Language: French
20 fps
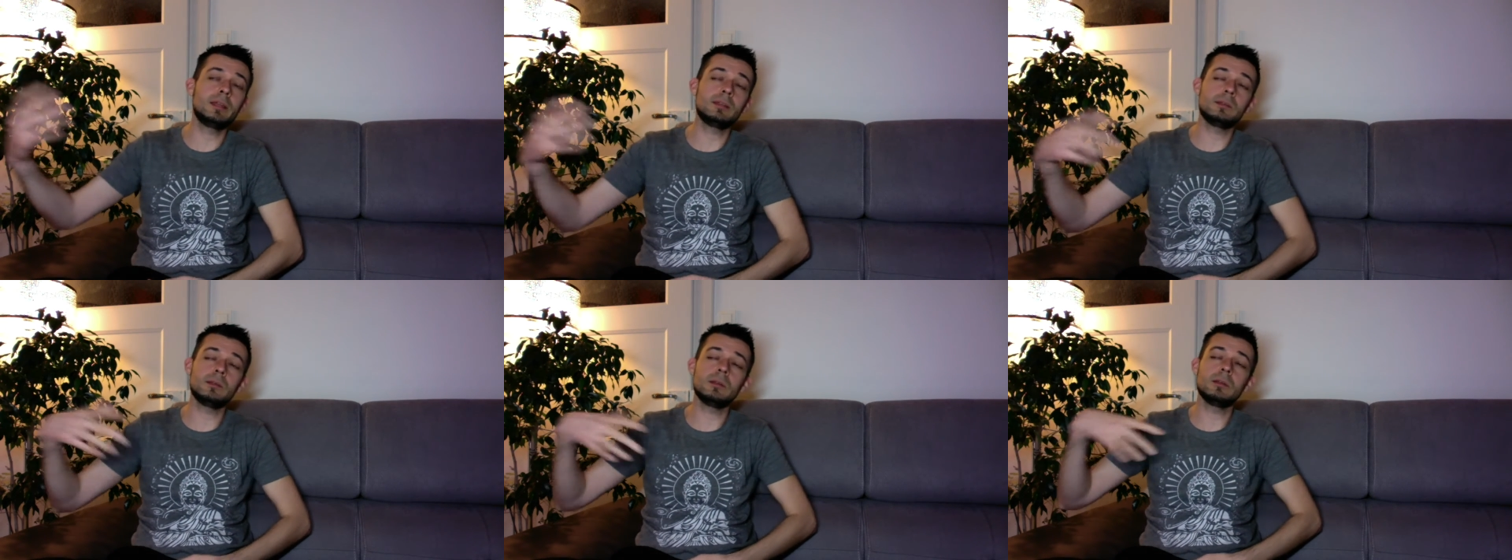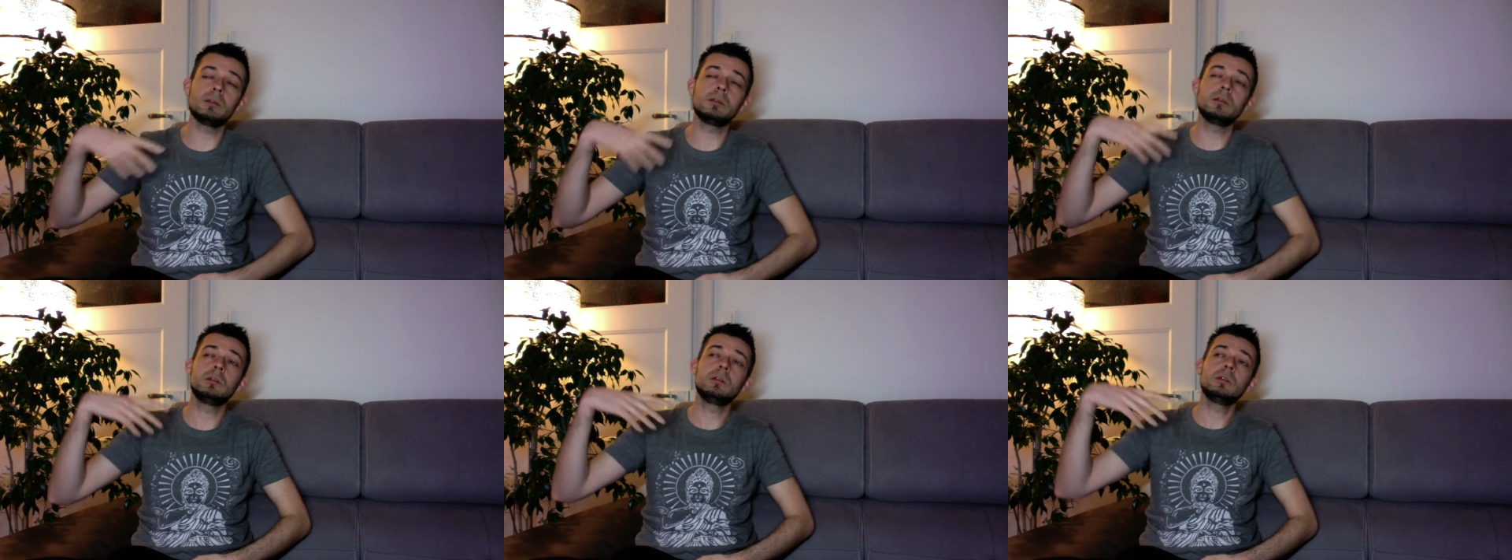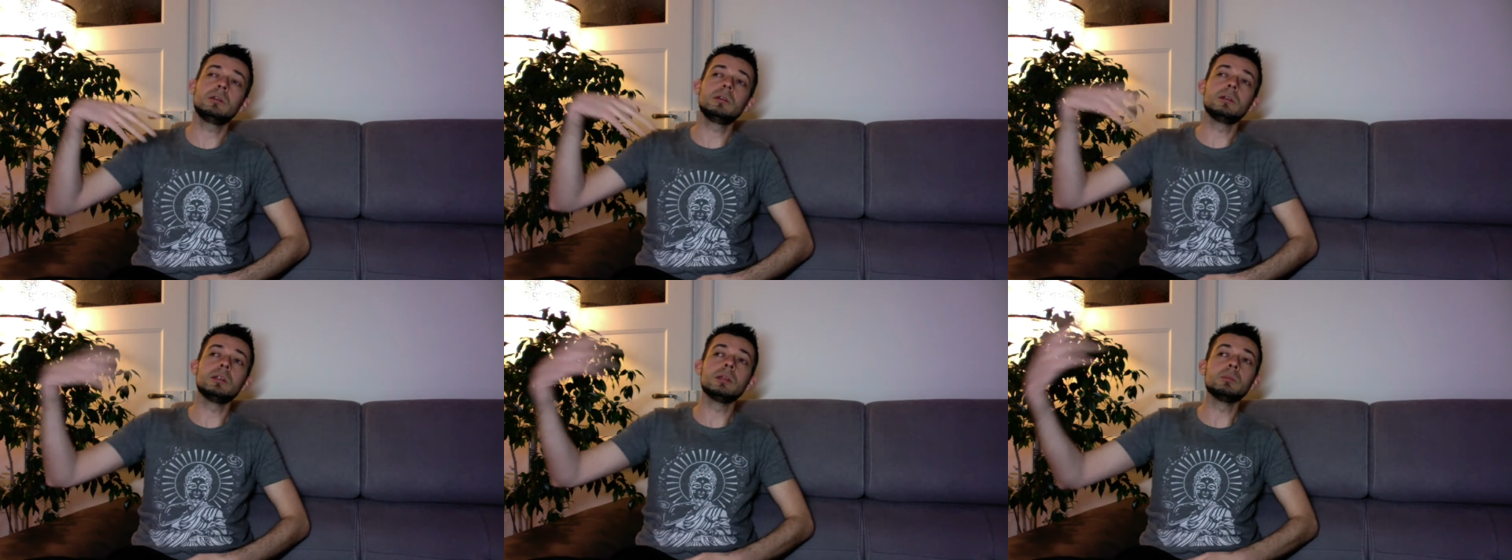c'est
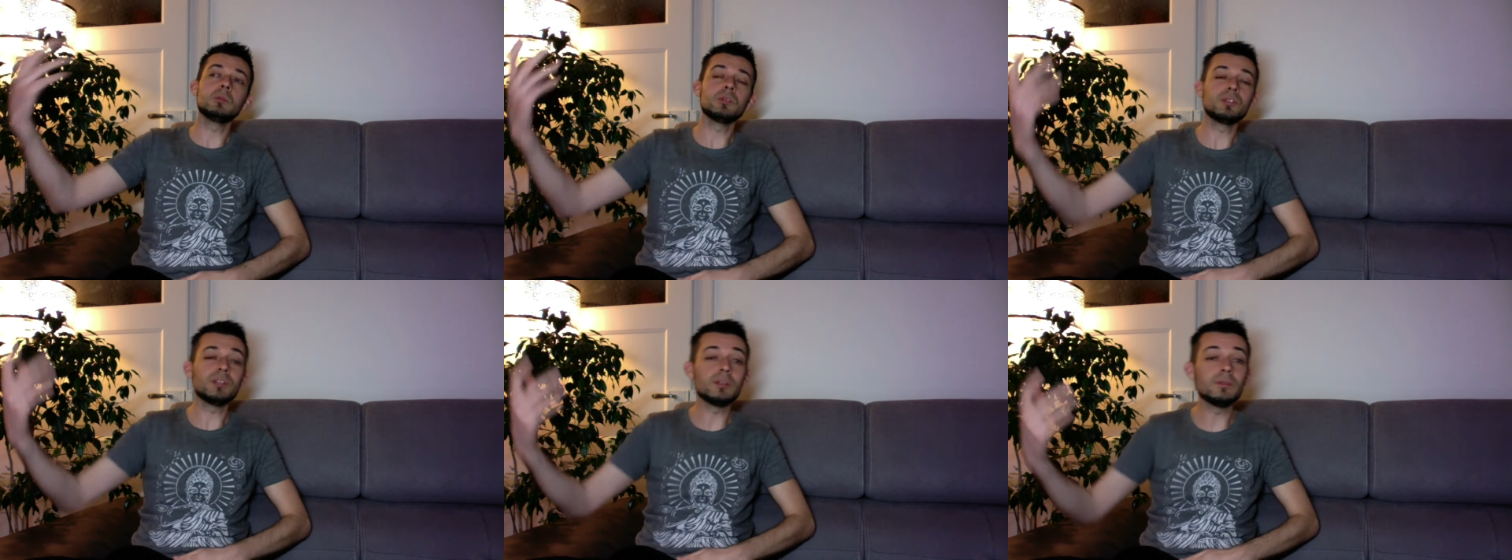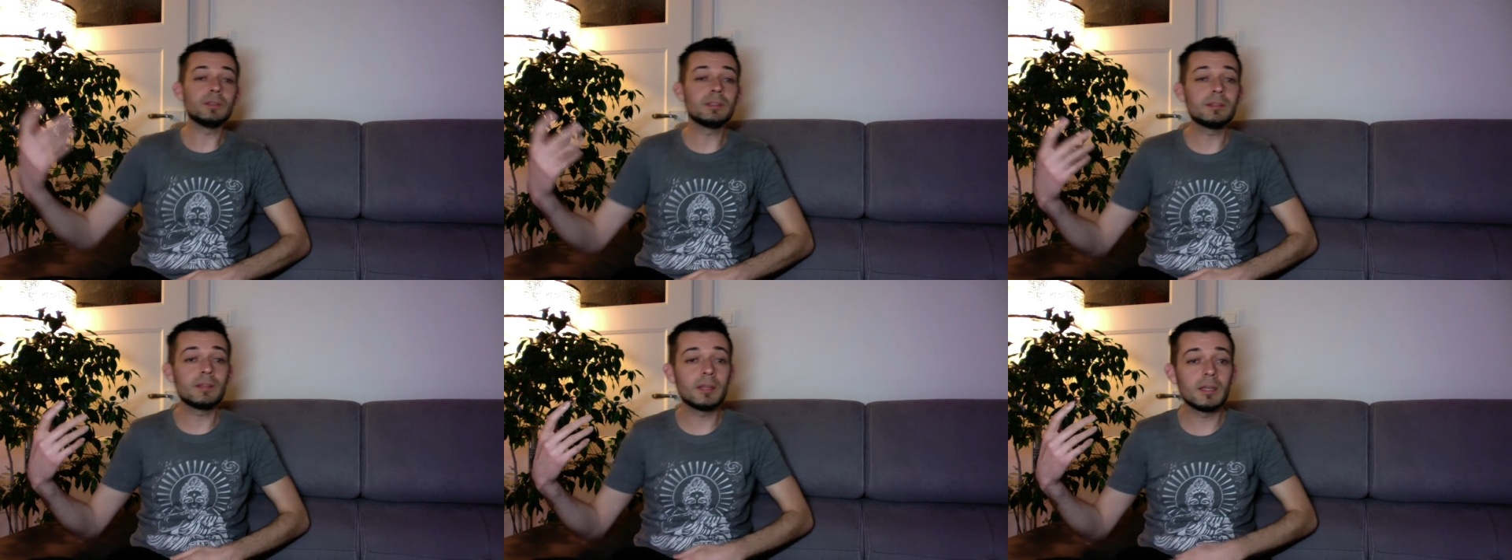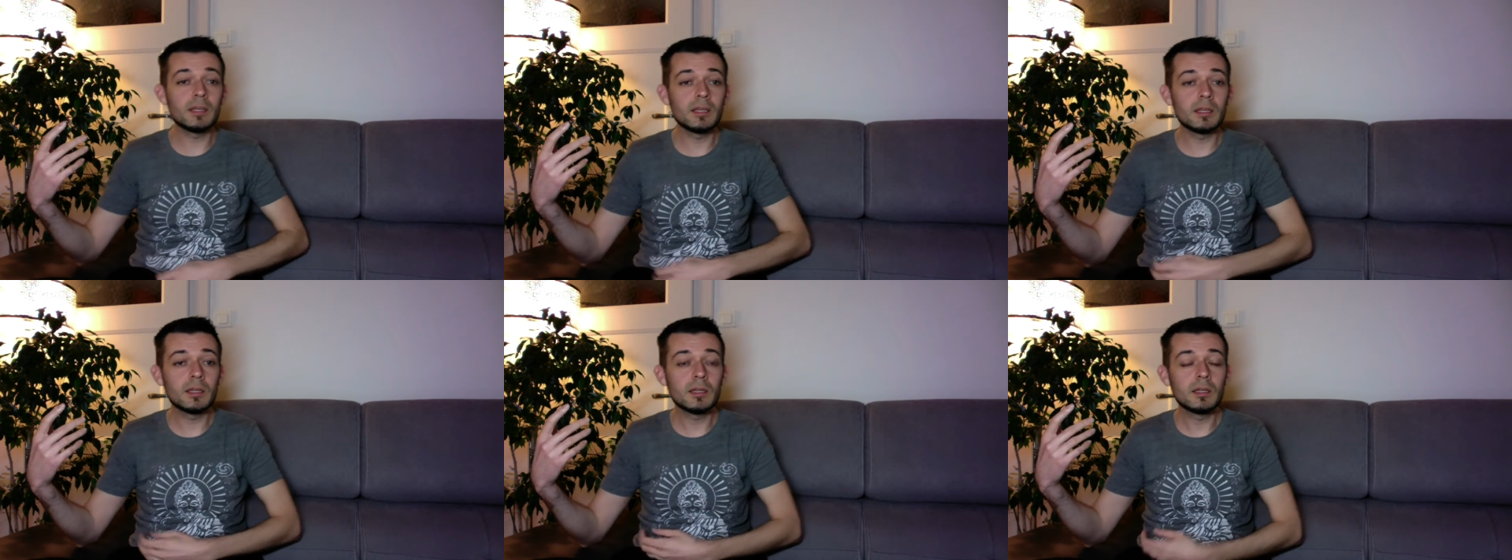
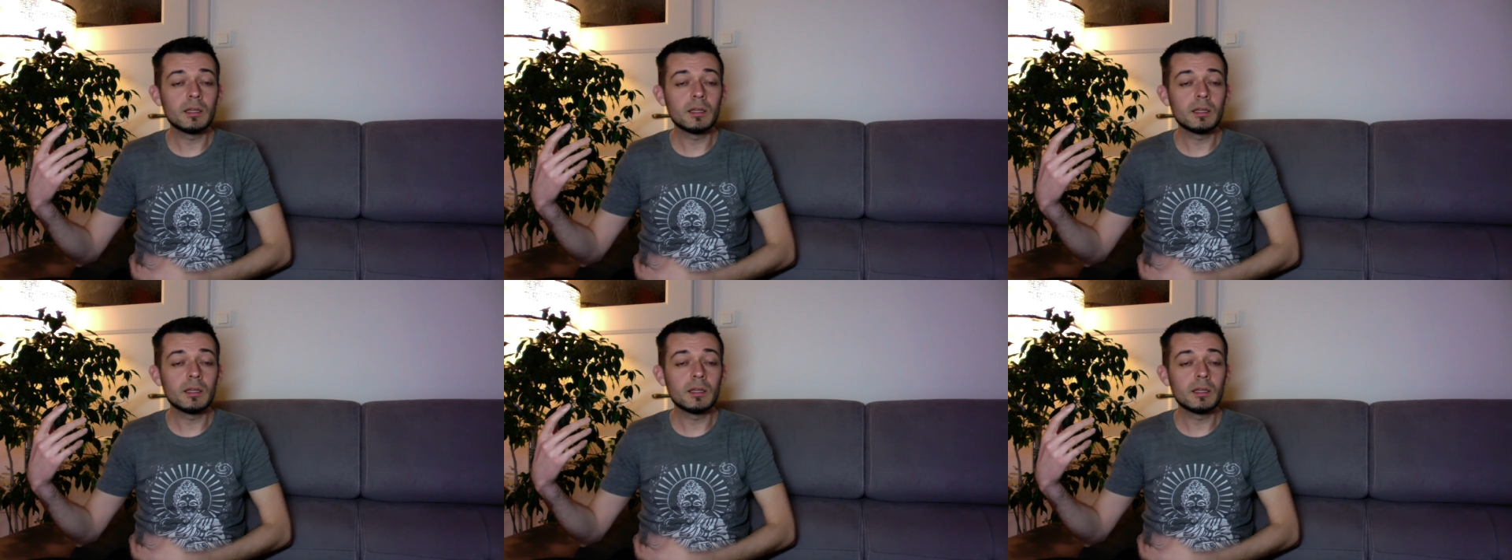l'émotivité.